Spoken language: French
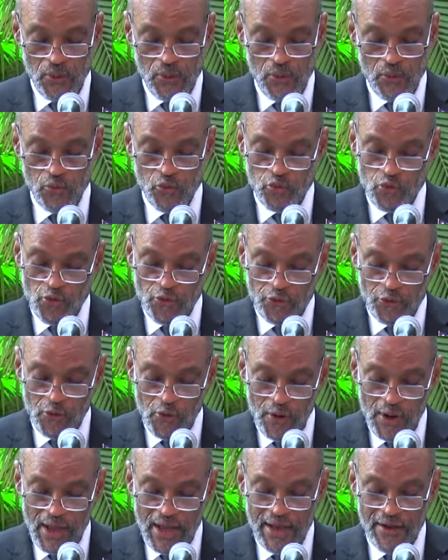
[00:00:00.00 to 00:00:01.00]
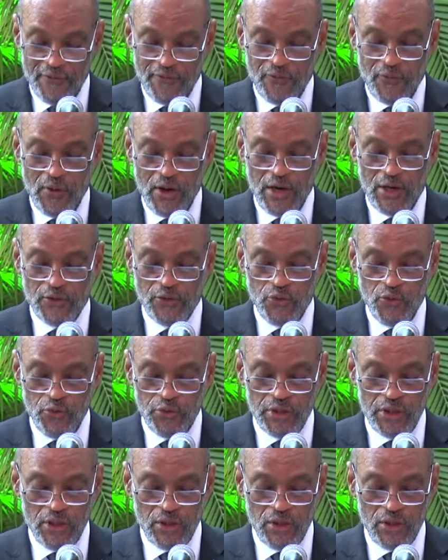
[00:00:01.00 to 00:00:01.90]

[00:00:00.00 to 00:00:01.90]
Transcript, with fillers: Nous devrons avoir d'autres